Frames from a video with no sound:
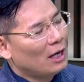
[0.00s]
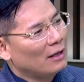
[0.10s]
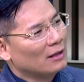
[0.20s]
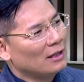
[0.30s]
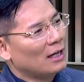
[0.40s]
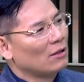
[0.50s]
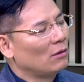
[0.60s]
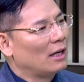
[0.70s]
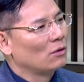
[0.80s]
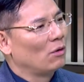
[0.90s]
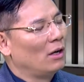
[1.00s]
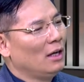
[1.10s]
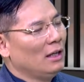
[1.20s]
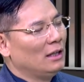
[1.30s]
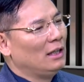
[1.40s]
呢，在加州来说，
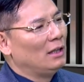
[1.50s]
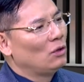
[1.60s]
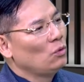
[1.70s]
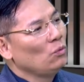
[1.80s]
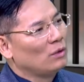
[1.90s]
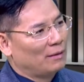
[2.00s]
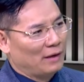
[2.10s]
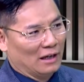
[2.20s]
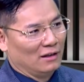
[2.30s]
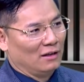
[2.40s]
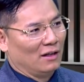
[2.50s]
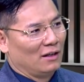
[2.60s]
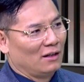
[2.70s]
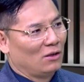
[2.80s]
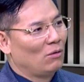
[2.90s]
你住的房子。
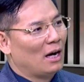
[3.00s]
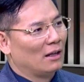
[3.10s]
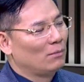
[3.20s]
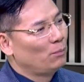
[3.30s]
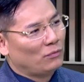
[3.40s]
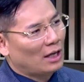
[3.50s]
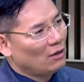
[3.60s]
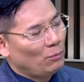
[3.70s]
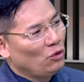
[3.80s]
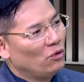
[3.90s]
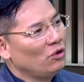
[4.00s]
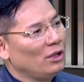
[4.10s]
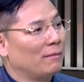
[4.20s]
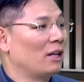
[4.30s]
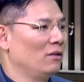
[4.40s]
的话，他就不允许
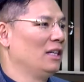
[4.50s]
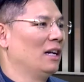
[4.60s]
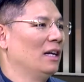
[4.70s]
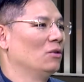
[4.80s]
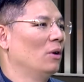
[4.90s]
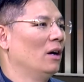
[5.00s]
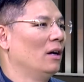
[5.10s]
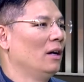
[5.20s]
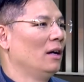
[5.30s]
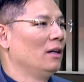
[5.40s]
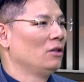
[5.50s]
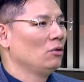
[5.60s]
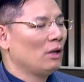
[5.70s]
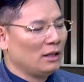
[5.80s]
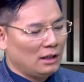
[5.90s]
你房东这样来做，就
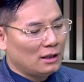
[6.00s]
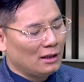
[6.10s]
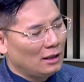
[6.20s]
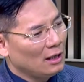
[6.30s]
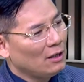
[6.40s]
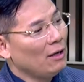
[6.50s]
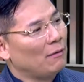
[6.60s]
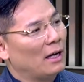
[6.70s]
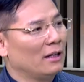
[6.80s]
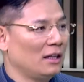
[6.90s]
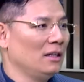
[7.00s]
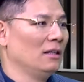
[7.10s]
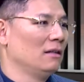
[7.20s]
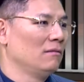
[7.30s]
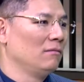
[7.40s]
是说你你这个月晚了，那你
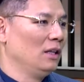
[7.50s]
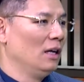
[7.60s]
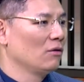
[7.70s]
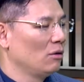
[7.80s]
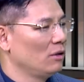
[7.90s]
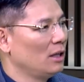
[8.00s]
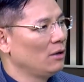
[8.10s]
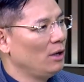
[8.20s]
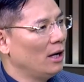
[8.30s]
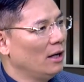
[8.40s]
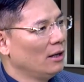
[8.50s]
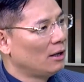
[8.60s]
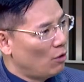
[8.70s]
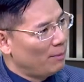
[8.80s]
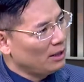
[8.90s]
你要收这个月，
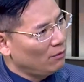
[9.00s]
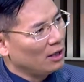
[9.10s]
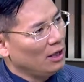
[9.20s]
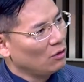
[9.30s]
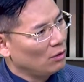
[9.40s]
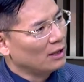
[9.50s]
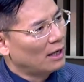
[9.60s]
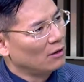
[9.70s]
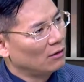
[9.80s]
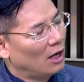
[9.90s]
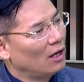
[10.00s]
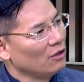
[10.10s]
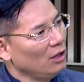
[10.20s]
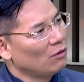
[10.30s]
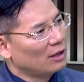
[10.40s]
那我们等会可以说加州的啊，
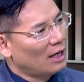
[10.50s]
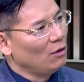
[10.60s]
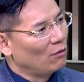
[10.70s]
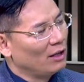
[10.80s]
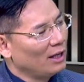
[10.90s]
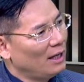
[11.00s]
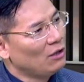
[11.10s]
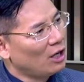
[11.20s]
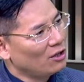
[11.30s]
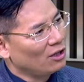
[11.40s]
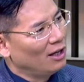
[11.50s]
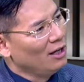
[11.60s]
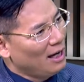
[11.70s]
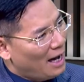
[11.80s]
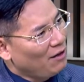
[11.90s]
至于说他有关那个 late charge 这个
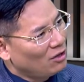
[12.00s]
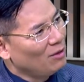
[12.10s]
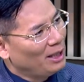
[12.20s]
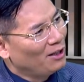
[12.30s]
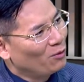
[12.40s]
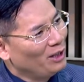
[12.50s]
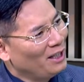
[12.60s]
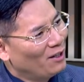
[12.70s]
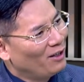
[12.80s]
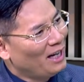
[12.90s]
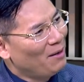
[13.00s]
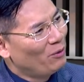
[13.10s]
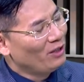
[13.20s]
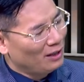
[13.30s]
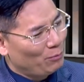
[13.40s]
还有特别的规定，OK，
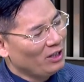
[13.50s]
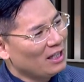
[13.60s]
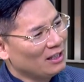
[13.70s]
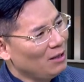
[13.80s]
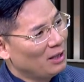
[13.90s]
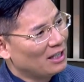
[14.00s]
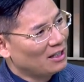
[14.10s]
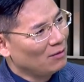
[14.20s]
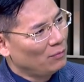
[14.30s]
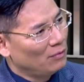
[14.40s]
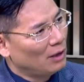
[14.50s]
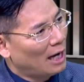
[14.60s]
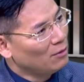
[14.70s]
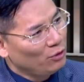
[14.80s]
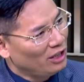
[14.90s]
不见不见得基本上是
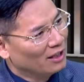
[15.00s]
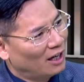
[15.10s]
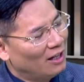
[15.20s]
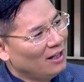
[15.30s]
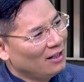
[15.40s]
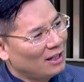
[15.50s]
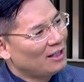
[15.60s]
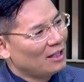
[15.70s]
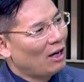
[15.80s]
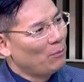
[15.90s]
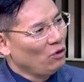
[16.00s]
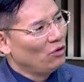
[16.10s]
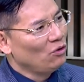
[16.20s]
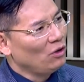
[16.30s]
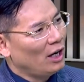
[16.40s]
还是不行的，在加州还不
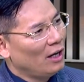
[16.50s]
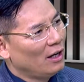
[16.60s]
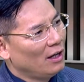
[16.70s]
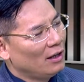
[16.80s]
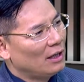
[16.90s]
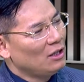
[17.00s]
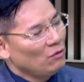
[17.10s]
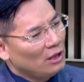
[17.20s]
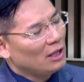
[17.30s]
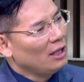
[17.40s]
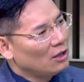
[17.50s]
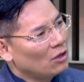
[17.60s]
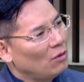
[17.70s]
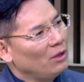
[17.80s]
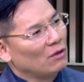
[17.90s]
允许。那就算你可以
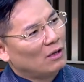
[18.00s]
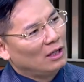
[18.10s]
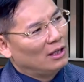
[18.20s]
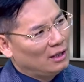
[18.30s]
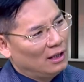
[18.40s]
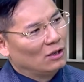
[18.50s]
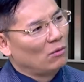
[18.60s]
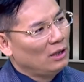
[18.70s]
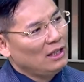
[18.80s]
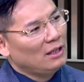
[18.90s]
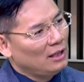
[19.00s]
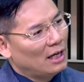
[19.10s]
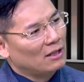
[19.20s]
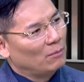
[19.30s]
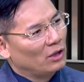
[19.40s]
收，比如说你你收利息
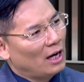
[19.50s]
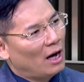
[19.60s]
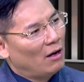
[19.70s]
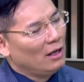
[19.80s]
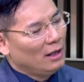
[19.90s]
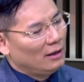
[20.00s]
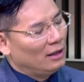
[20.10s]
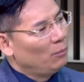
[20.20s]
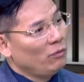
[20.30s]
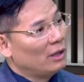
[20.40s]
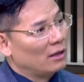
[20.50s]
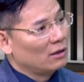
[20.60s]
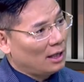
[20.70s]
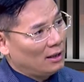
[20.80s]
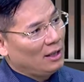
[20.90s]
啊什么的也好，你不能
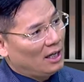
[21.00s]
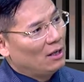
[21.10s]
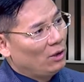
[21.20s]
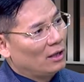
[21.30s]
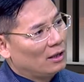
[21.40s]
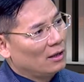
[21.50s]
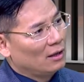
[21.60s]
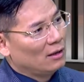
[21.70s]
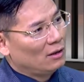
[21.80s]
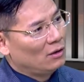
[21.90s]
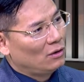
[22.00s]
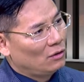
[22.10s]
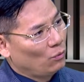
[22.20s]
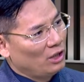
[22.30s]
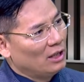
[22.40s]
在第二个月的
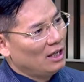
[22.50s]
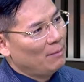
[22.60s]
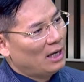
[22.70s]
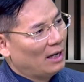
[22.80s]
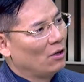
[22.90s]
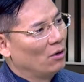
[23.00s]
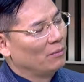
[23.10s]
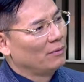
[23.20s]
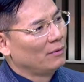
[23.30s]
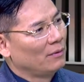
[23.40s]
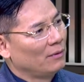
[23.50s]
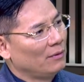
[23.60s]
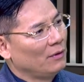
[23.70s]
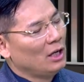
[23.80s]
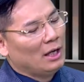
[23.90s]
租金的里面来扣。
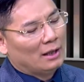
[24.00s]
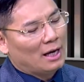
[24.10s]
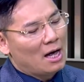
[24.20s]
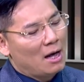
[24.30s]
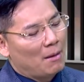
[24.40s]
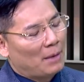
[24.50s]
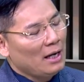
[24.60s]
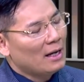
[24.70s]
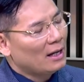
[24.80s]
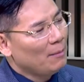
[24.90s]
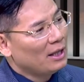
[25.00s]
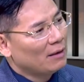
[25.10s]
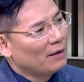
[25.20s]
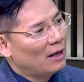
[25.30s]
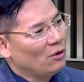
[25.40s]
那马里兰那边的
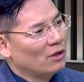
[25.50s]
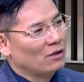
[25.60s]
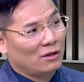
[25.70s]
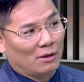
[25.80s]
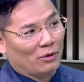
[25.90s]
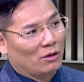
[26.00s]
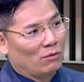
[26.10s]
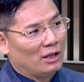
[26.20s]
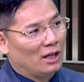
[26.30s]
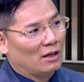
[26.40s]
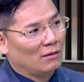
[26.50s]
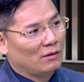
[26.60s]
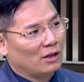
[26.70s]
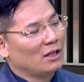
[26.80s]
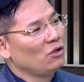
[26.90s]
法律是怎么个规定？
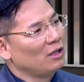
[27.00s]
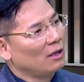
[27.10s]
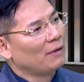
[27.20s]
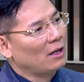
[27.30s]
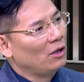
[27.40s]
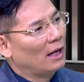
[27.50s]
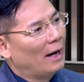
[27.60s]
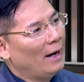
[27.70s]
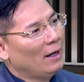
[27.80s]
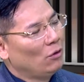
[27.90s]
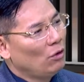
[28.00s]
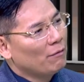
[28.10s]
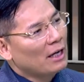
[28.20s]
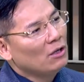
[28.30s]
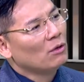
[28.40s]
要根据这个法律来，如果
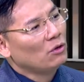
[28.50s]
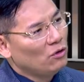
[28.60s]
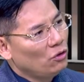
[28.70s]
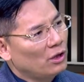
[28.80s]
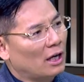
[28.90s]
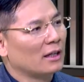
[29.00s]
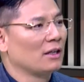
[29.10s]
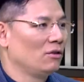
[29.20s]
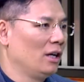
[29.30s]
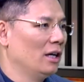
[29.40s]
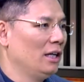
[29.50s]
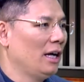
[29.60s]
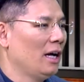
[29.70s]
法律说允许的，那就可以；